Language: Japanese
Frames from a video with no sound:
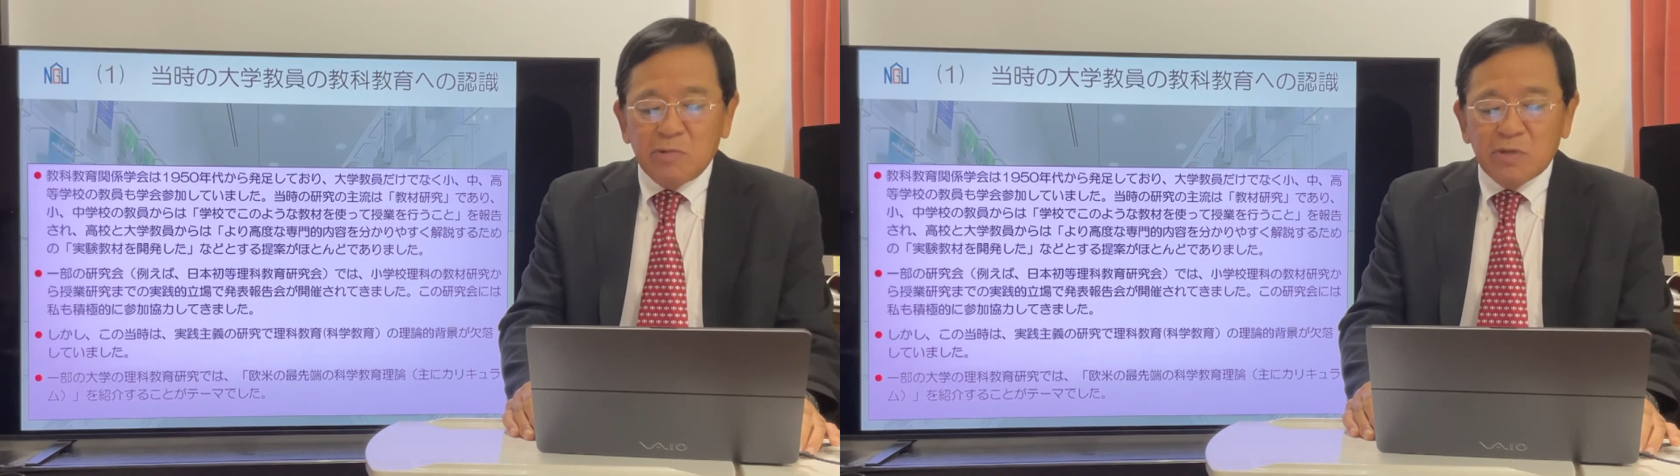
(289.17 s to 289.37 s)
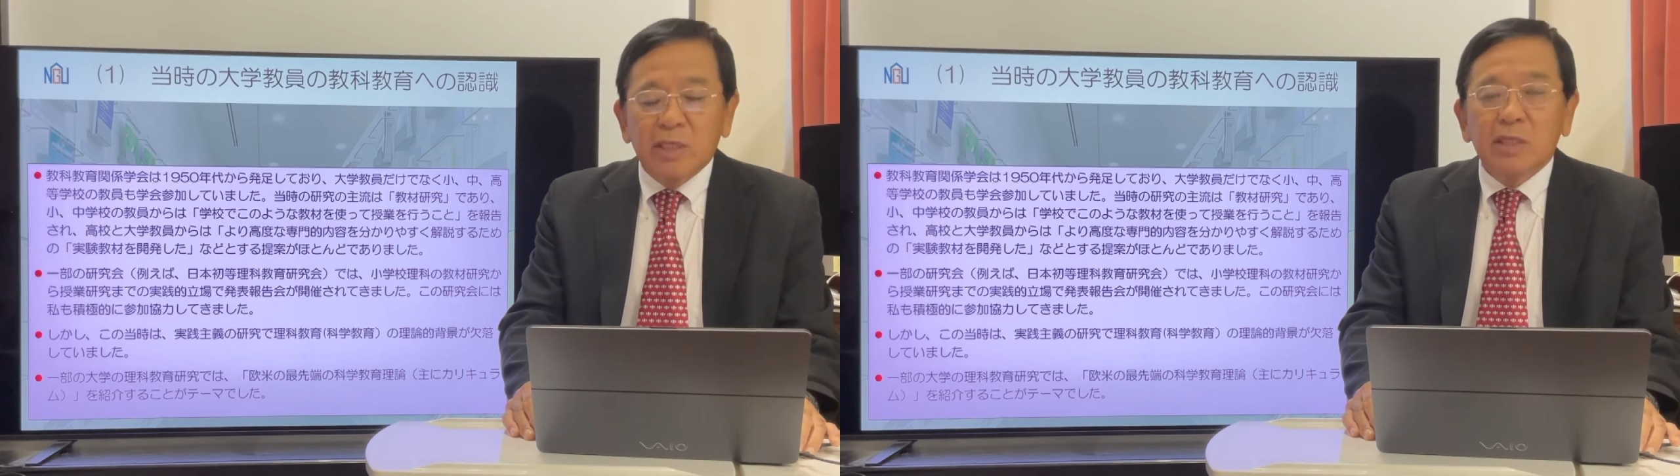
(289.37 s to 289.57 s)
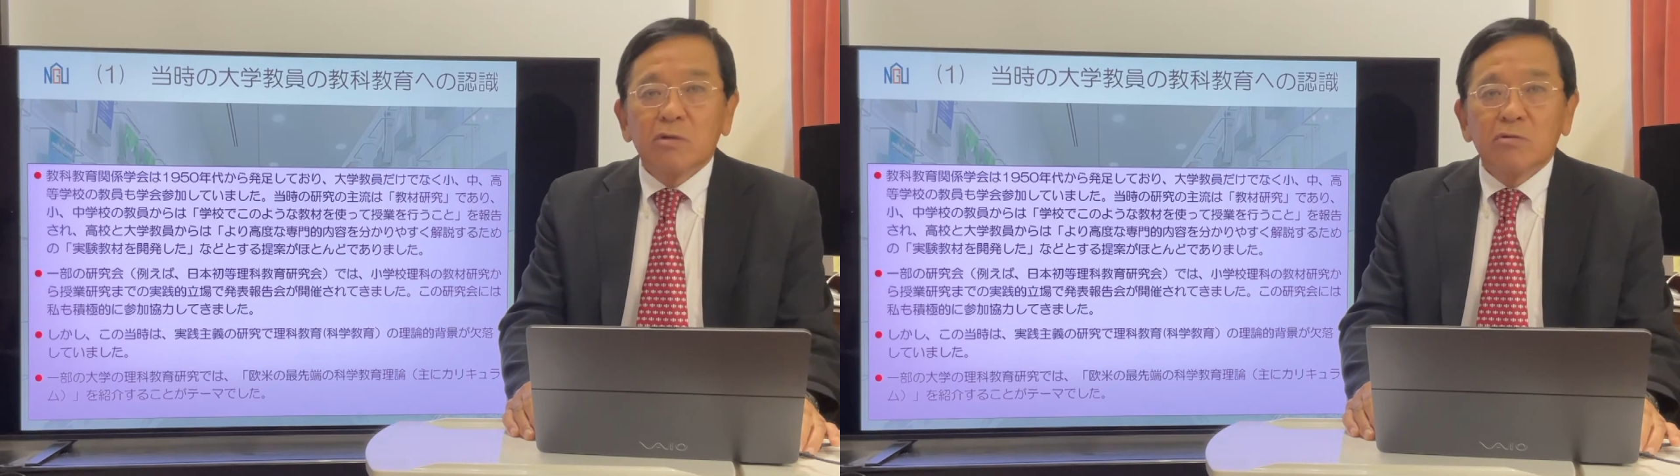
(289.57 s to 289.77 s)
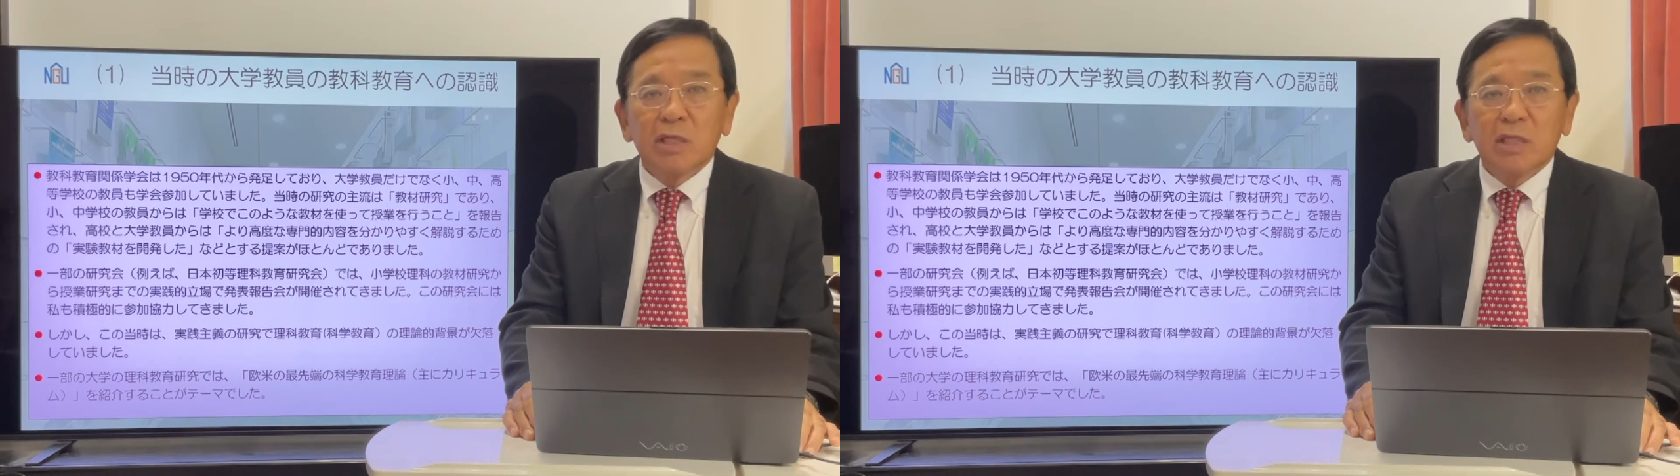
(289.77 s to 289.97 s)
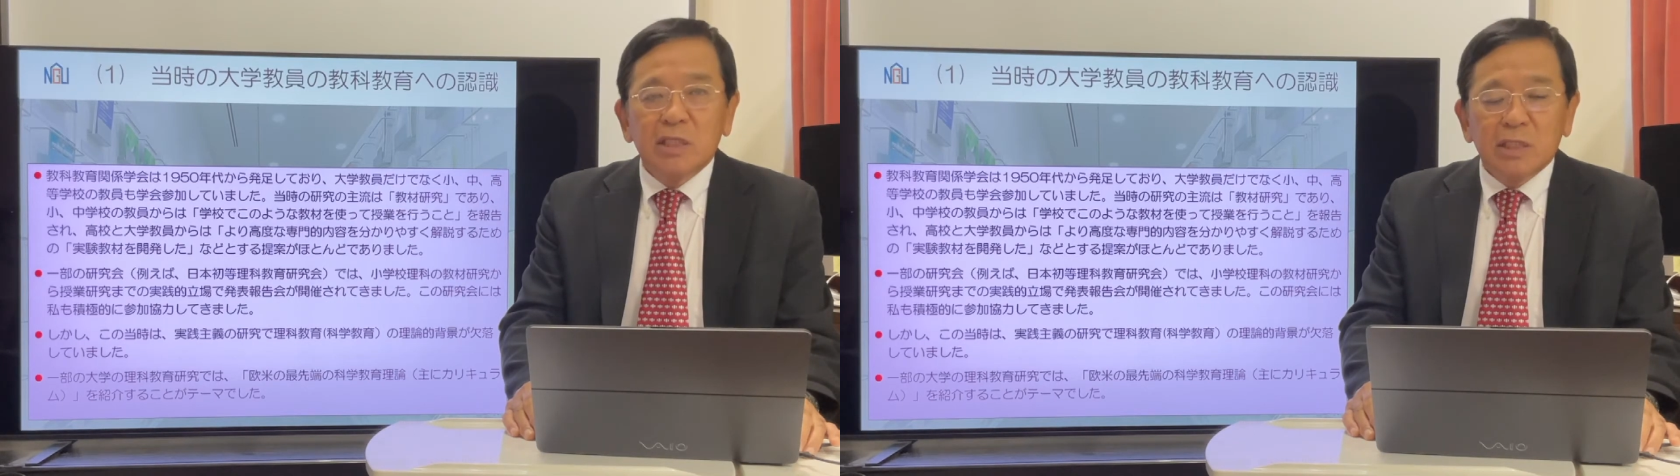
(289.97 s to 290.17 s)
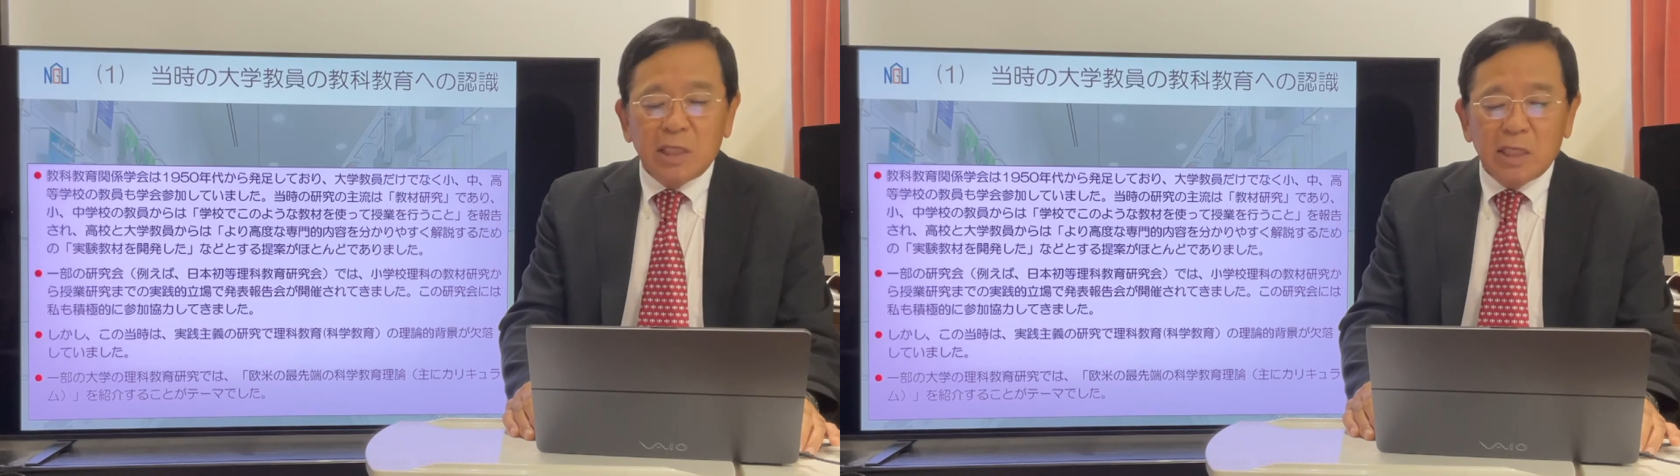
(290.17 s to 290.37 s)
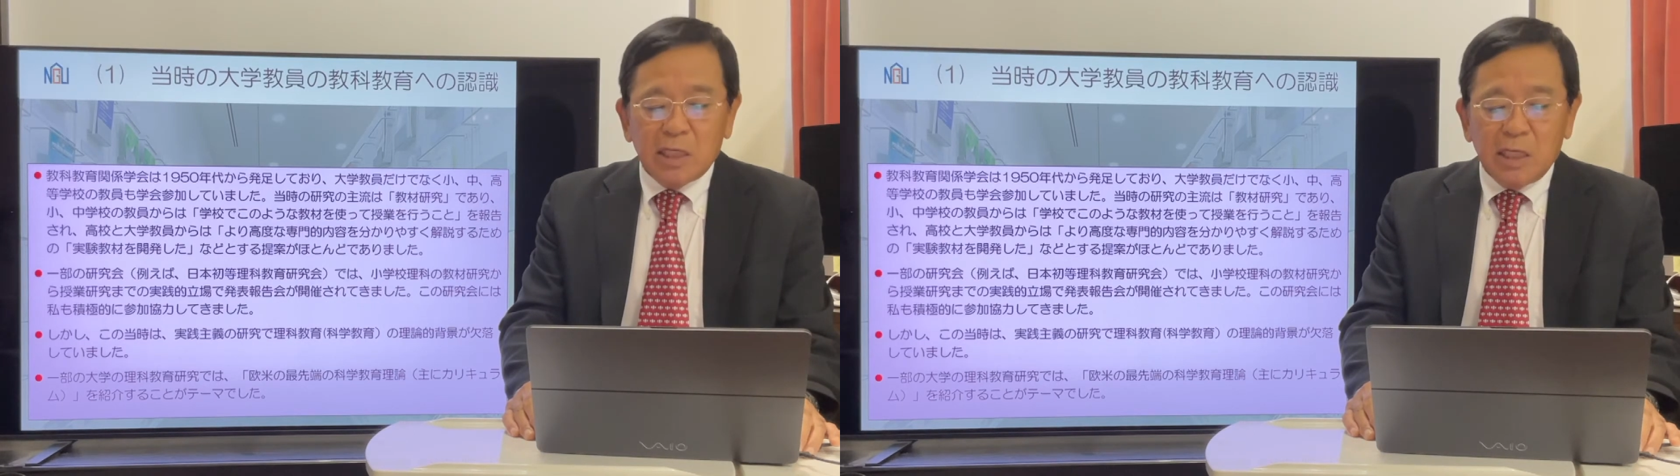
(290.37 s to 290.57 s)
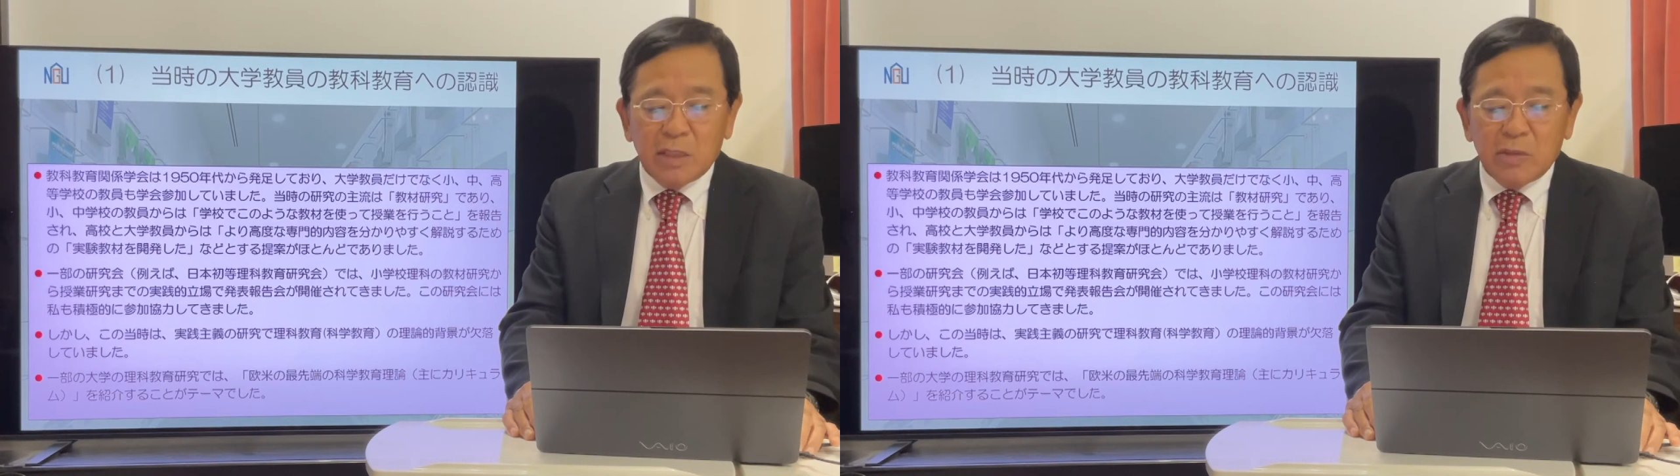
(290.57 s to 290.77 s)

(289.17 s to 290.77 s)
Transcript: も積極的に参加